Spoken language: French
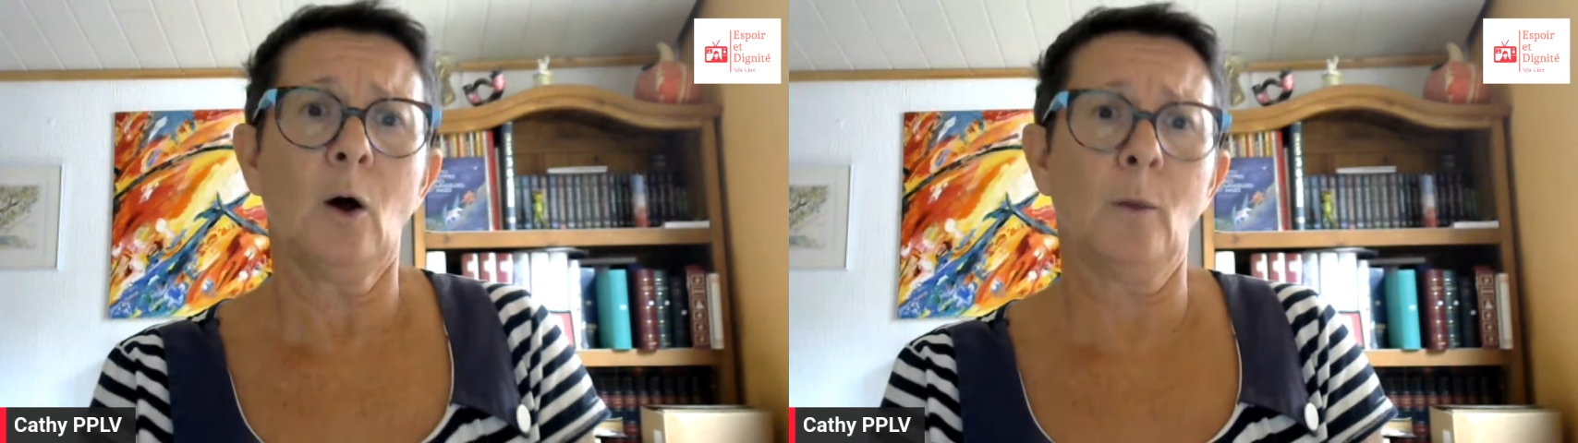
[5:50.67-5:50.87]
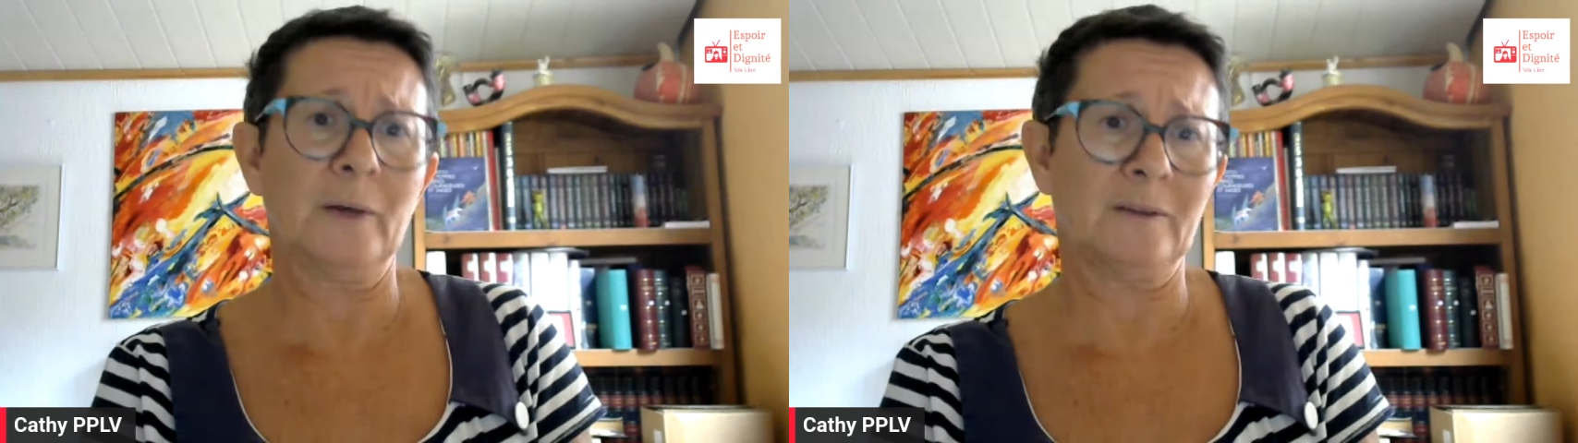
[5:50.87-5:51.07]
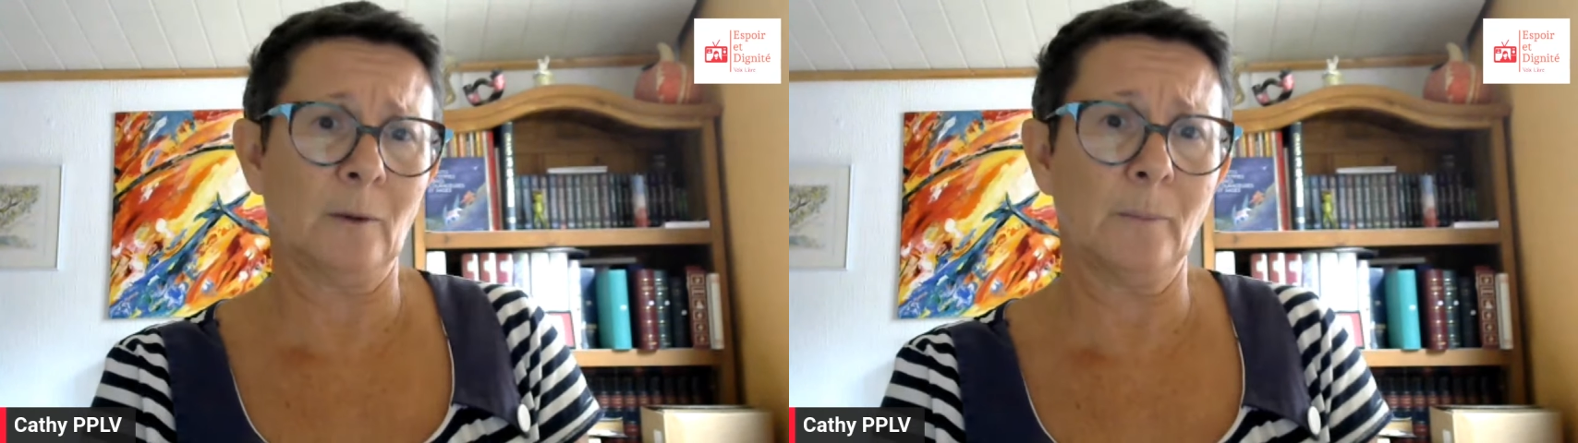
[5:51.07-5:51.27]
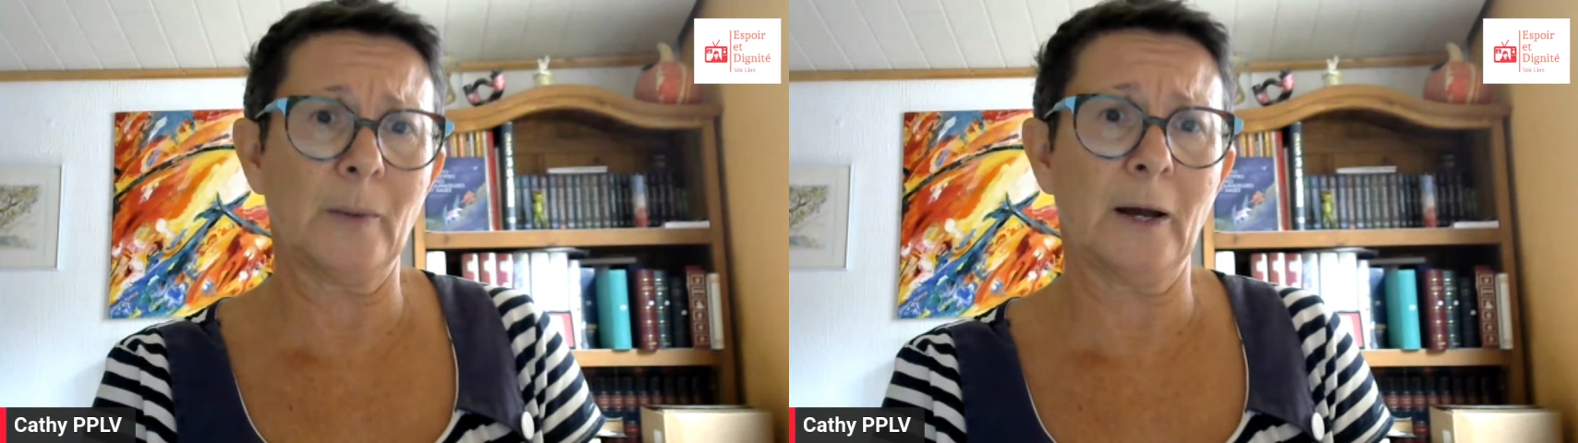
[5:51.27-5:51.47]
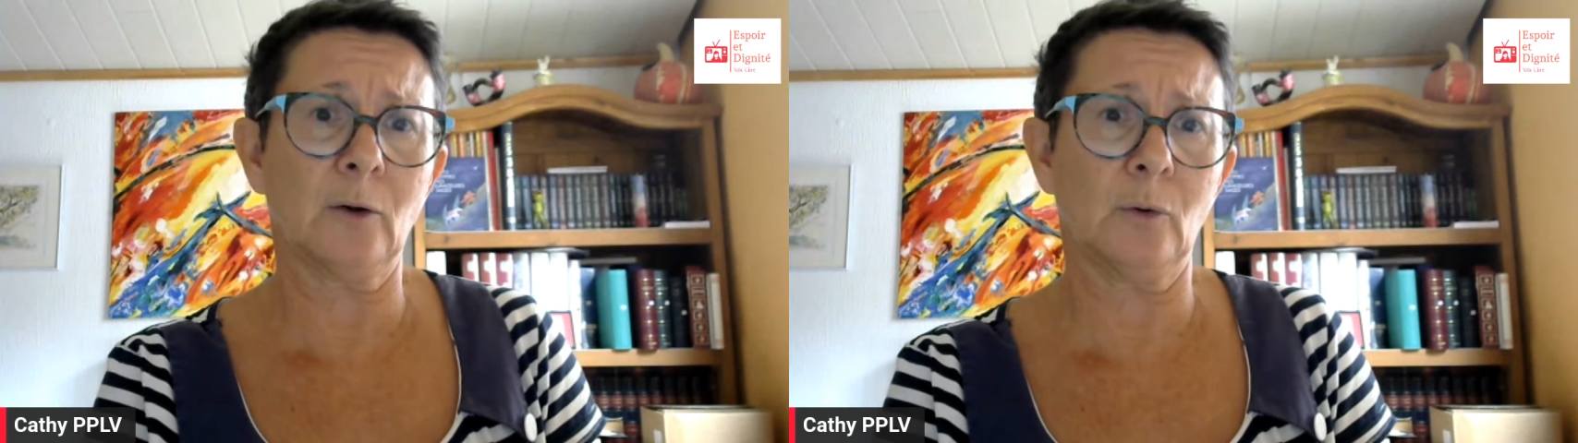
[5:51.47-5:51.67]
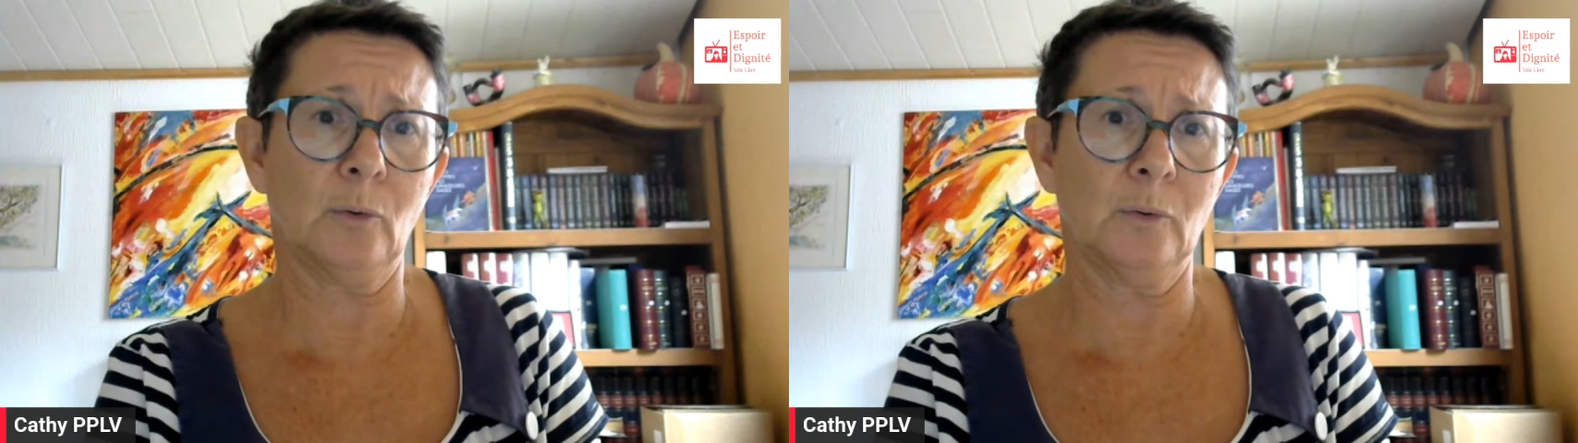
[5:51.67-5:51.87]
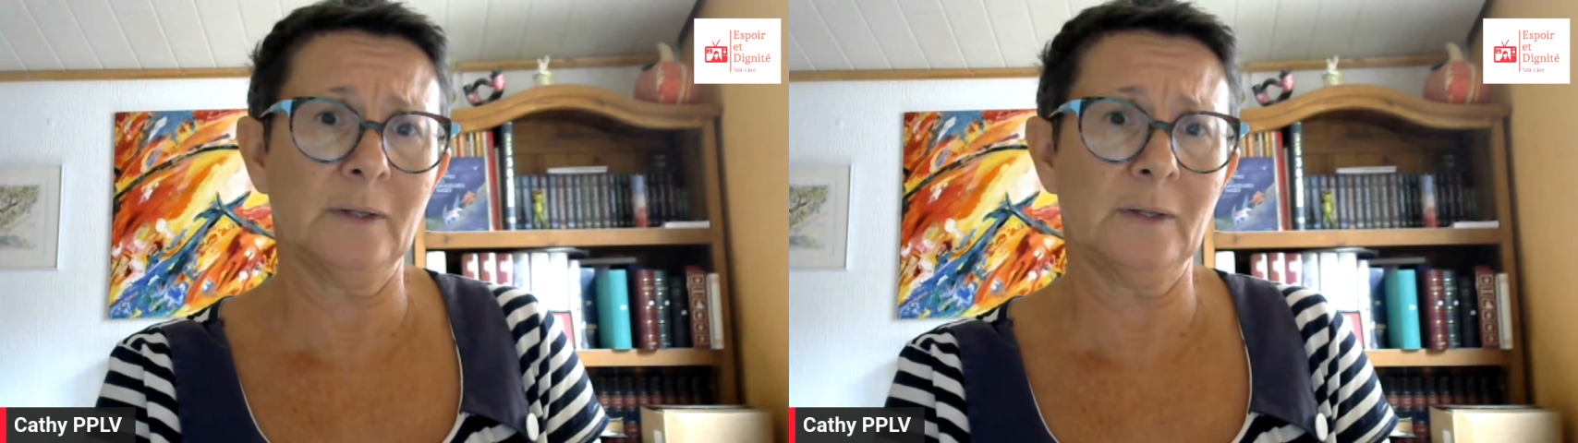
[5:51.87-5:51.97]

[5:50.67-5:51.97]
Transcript: en passant par euh,